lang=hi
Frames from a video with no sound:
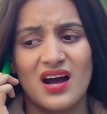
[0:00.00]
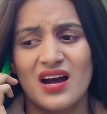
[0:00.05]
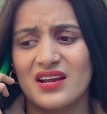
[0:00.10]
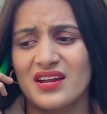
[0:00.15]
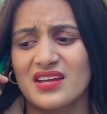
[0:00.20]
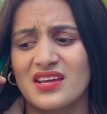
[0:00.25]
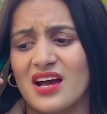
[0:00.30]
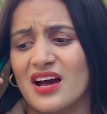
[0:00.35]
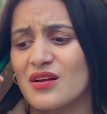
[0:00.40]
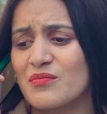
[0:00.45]
अरे
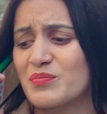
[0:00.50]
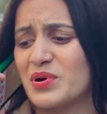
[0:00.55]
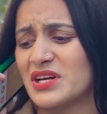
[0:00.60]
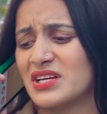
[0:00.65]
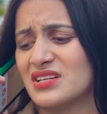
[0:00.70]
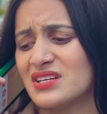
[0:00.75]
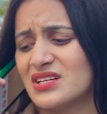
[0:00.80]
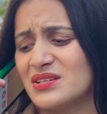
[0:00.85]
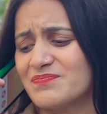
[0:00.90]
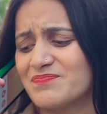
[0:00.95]
यार
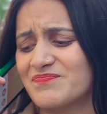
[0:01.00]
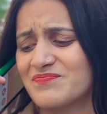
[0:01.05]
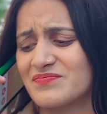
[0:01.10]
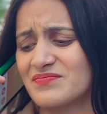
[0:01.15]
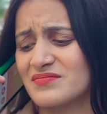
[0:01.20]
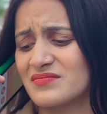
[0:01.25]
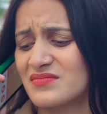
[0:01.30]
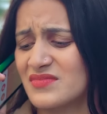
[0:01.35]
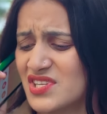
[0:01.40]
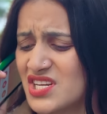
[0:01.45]
भैया
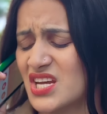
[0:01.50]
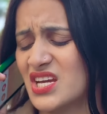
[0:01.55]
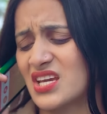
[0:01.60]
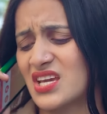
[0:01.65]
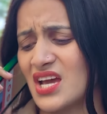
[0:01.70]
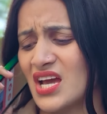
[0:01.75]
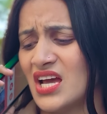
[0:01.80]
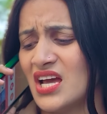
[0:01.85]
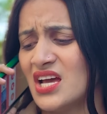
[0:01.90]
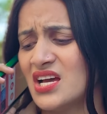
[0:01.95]
ठीक
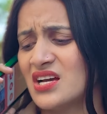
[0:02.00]
है